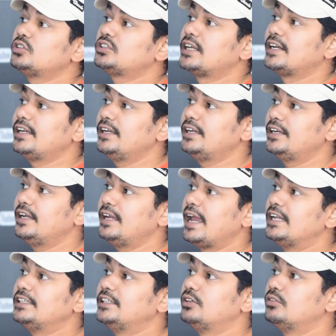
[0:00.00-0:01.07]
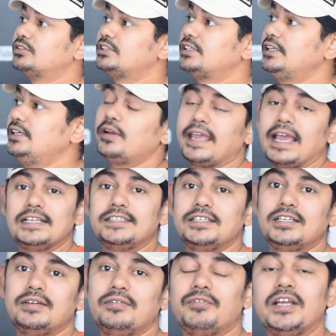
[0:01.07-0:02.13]
వచ్చేసరికి ఎల్జీ నుంచి
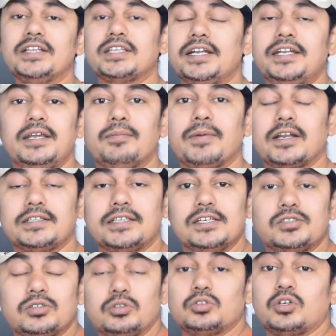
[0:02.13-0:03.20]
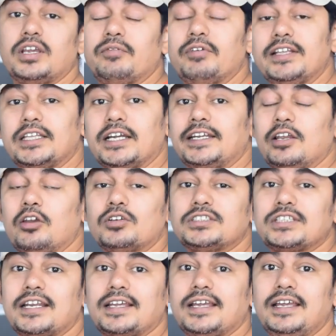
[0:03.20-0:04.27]
ఎల్జీ వి థర్టీ మనకు తెలుసు సో ఈ వి థర్టీలో
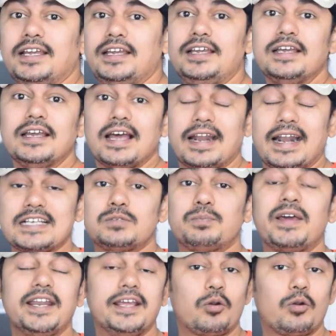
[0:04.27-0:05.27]
వచ్చేసరికి రస్బెర్రీ